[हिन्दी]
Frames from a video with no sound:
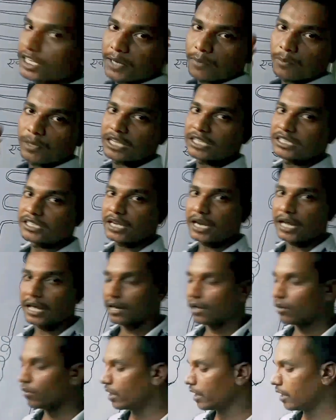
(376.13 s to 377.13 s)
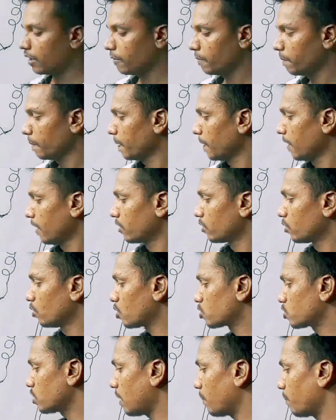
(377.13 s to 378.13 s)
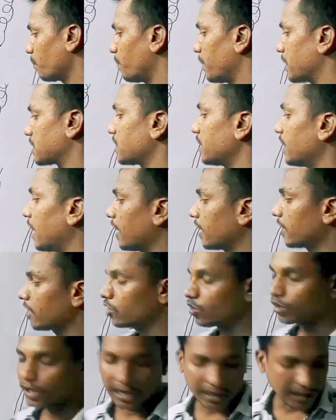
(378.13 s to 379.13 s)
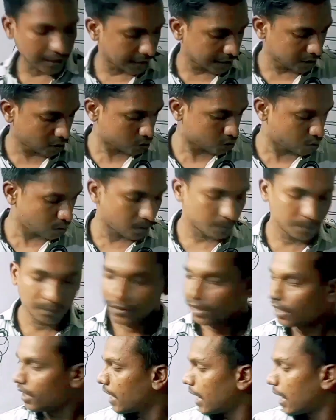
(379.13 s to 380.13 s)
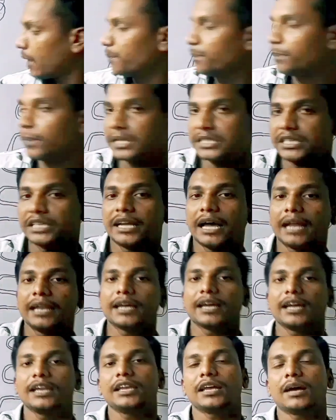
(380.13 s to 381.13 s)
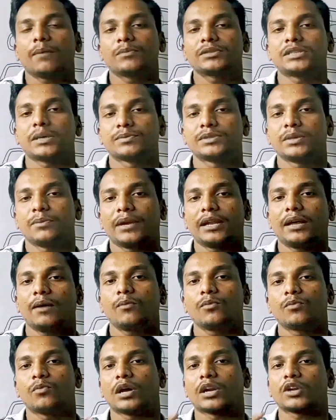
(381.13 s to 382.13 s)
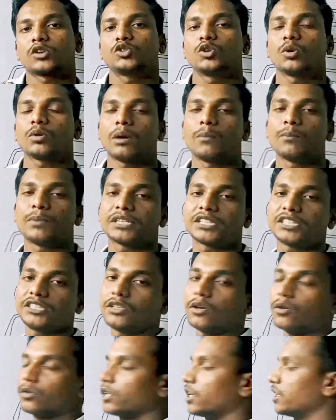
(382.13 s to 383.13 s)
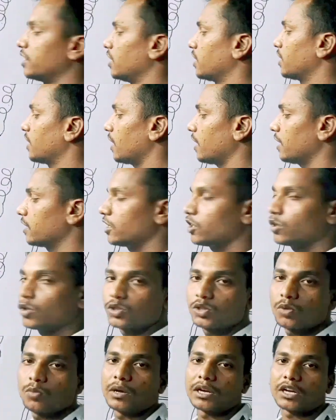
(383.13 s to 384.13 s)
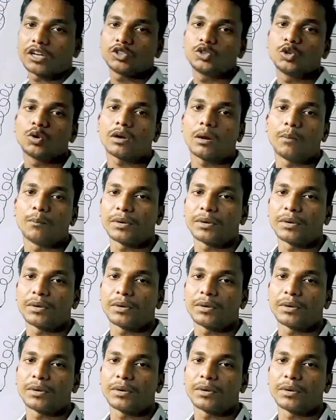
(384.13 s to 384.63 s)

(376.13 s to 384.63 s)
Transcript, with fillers: स्क्रीन में नजर आ रहा होगा दोस्तों हम प्रेशर डालेंगे तो क्या करेंगे दोस्तों अब प्रेशर डालने के लिए हम सबसे पहले हम वर्कशॉप कंप्रेसर की जरूरत रहती है क्या रहती है दोस्तों वर्कशॉप